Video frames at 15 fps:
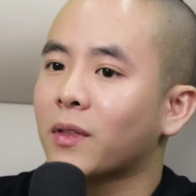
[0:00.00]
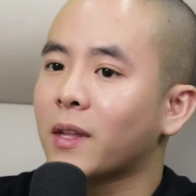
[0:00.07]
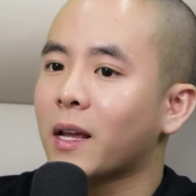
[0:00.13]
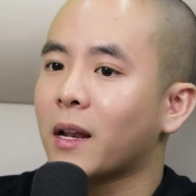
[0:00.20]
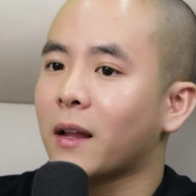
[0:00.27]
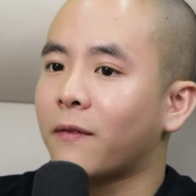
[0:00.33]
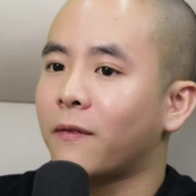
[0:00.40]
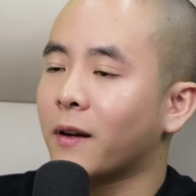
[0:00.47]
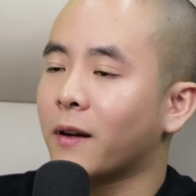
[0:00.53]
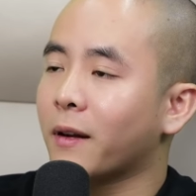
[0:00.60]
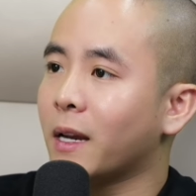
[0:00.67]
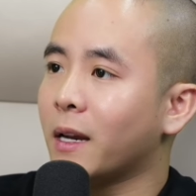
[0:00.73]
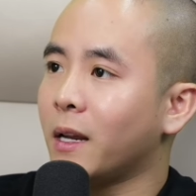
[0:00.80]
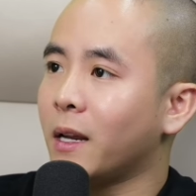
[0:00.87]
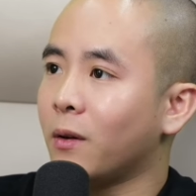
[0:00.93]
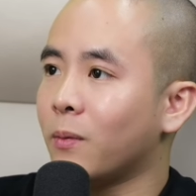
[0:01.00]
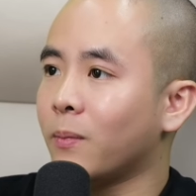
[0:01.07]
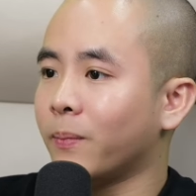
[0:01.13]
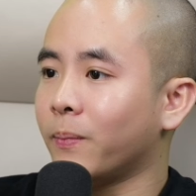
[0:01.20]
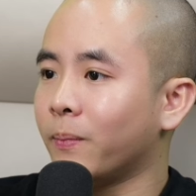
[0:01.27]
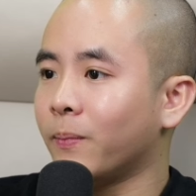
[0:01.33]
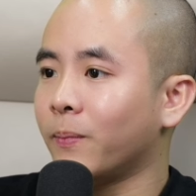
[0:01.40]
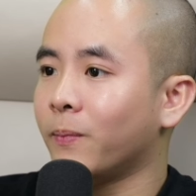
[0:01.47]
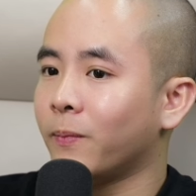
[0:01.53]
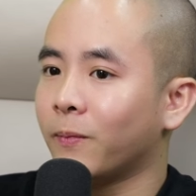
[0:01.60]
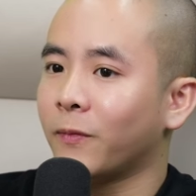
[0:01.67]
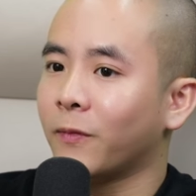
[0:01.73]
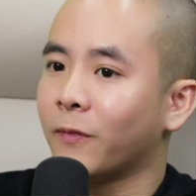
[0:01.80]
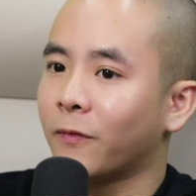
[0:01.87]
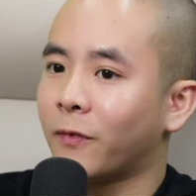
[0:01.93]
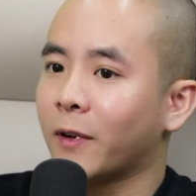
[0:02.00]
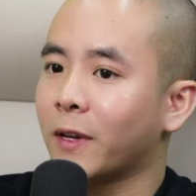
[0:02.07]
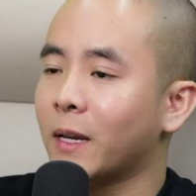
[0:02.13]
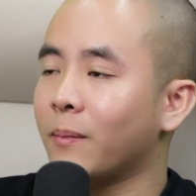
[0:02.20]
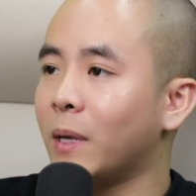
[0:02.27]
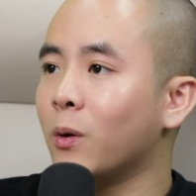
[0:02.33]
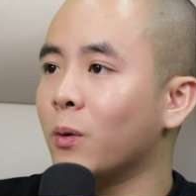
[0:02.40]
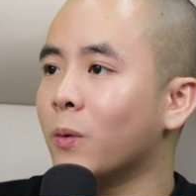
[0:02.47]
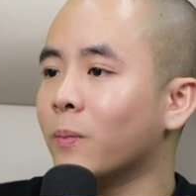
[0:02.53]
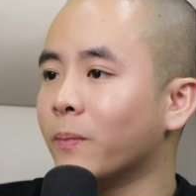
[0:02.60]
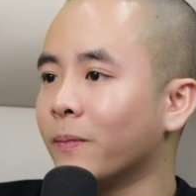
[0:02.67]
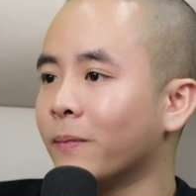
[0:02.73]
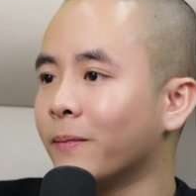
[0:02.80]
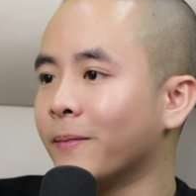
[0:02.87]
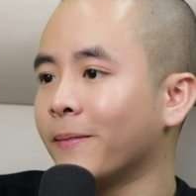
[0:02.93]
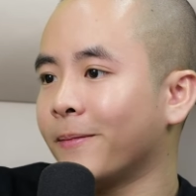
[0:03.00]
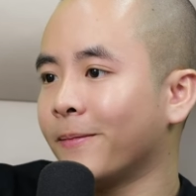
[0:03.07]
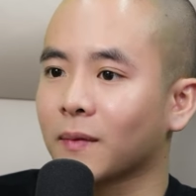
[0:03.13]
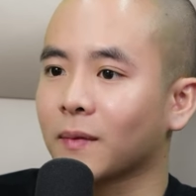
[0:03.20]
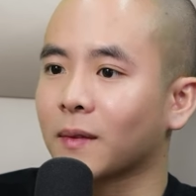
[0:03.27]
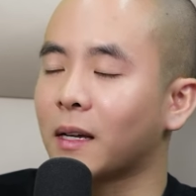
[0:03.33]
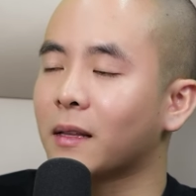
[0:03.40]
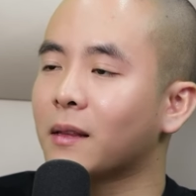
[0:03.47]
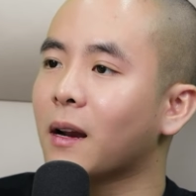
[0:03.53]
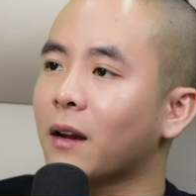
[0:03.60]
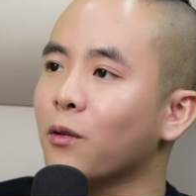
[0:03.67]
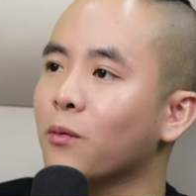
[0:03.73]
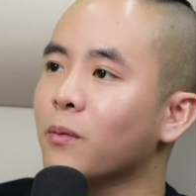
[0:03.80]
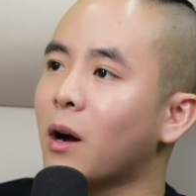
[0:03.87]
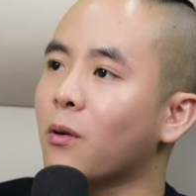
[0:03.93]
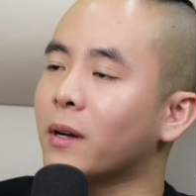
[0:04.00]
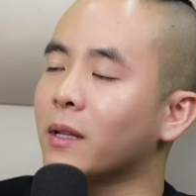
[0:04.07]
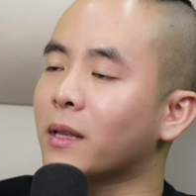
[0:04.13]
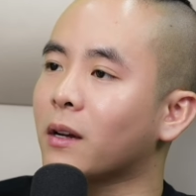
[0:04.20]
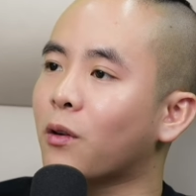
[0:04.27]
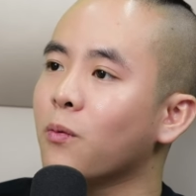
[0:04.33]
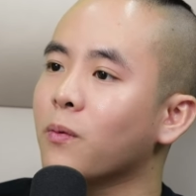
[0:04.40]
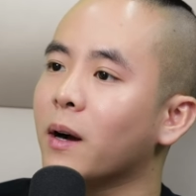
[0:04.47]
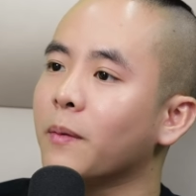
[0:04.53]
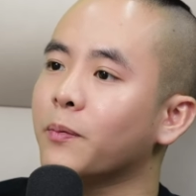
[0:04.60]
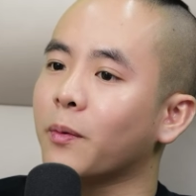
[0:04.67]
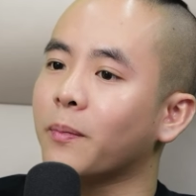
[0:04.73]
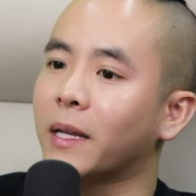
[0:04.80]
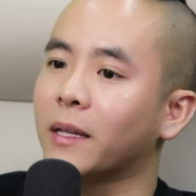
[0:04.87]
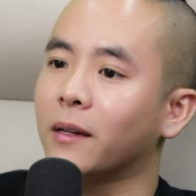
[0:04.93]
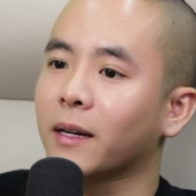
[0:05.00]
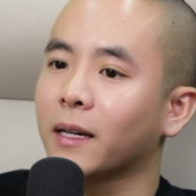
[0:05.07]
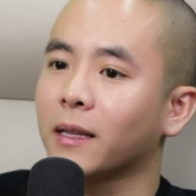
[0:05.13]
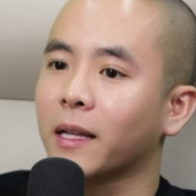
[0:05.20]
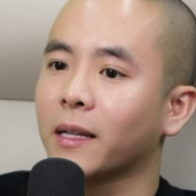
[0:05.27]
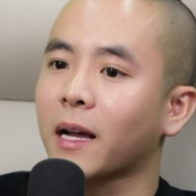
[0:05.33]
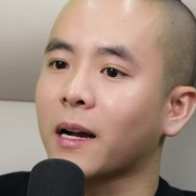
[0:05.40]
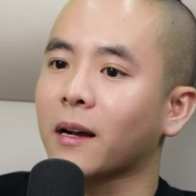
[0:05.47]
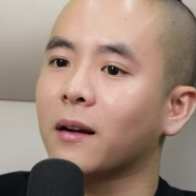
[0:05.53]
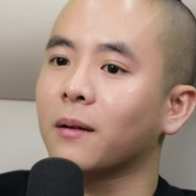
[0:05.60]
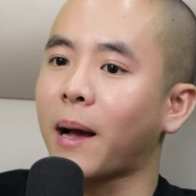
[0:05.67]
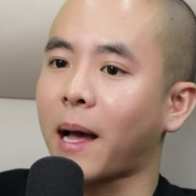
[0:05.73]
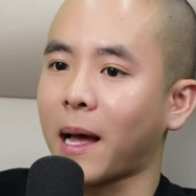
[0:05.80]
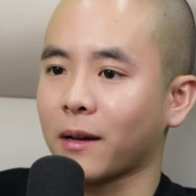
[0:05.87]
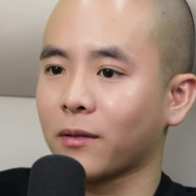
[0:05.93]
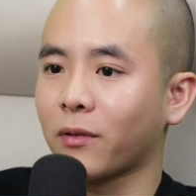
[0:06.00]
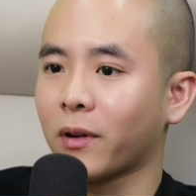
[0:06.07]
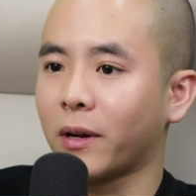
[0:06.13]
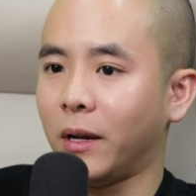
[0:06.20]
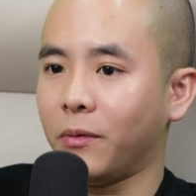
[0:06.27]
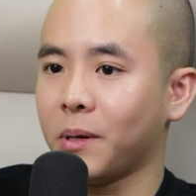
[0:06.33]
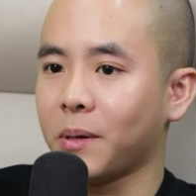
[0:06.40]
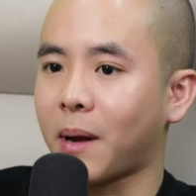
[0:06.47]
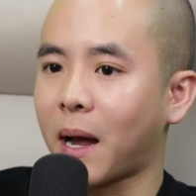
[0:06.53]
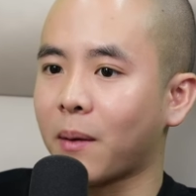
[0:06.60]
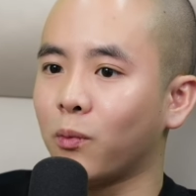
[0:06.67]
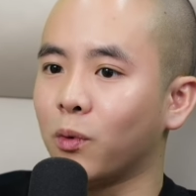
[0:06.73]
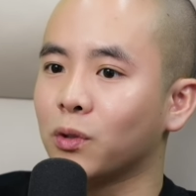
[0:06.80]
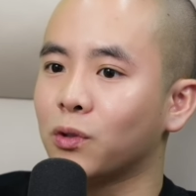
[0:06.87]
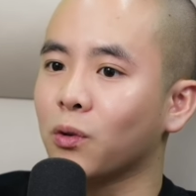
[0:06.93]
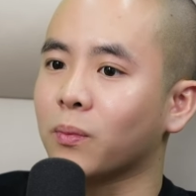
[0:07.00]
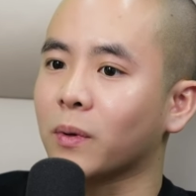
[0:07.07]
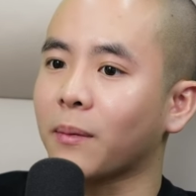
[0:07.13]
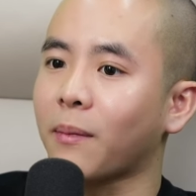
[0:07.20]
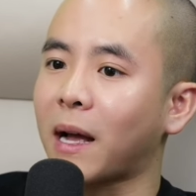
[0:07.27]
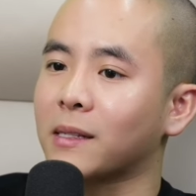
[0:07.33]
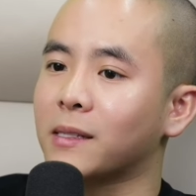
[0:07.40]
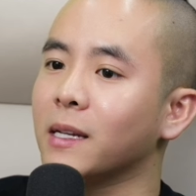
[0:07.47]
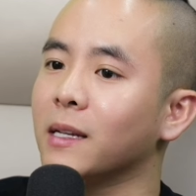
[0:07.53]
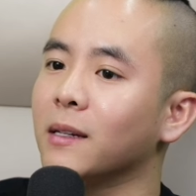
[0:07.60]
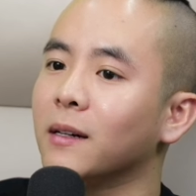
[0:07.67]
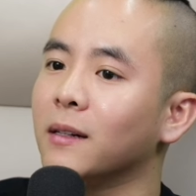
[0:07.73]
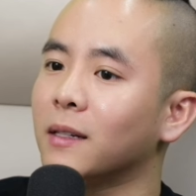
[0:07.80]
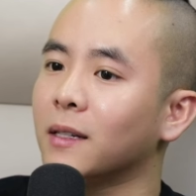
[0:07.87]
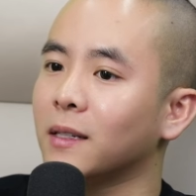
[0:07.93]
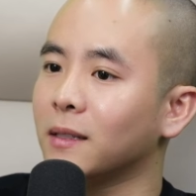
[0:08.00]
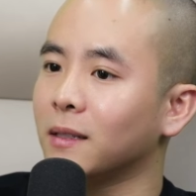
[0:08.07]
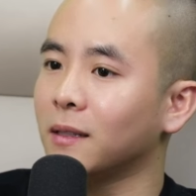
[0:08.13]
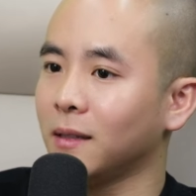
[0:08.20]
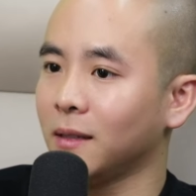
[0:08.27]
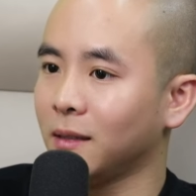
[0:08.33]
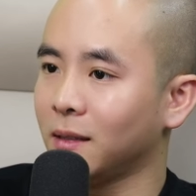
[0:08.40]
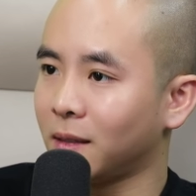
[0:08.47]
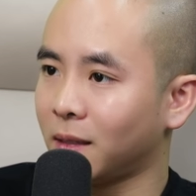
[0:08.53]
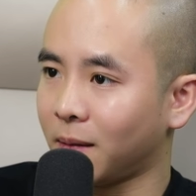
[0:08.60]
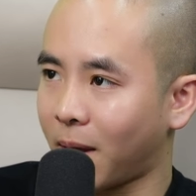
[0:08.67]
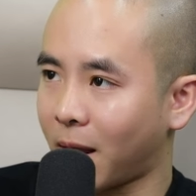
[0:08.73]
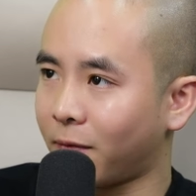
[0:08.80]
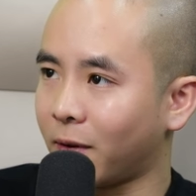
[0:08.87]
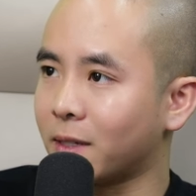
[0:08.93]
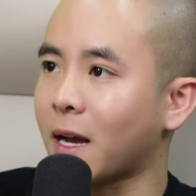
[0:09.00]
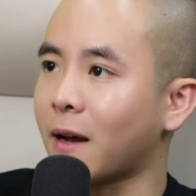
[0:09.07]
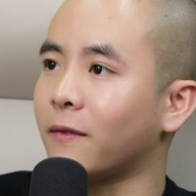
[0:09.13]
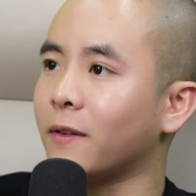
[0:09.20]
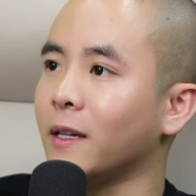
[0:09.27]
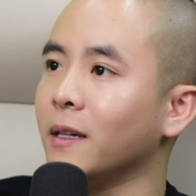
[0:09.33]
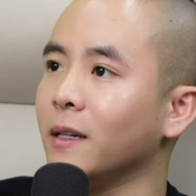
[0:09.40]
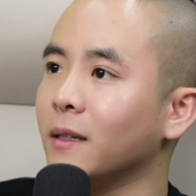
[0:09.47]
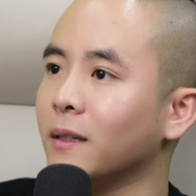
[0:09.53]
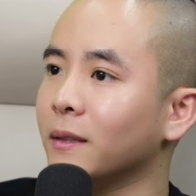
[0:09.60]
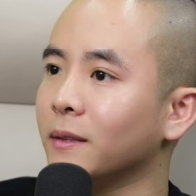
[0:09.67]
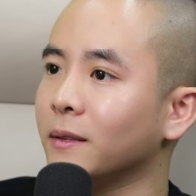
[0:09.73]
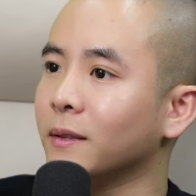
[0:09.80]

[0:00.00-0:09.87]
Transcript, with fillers: nó tên là freemium freemium đấy tức là lúc đầu người ta cung cấp cho mình những cái tính năng cơ bản còn nếu như bạn muốn dùng cái bản xịn hơn ấy, thì bạn phải trả phí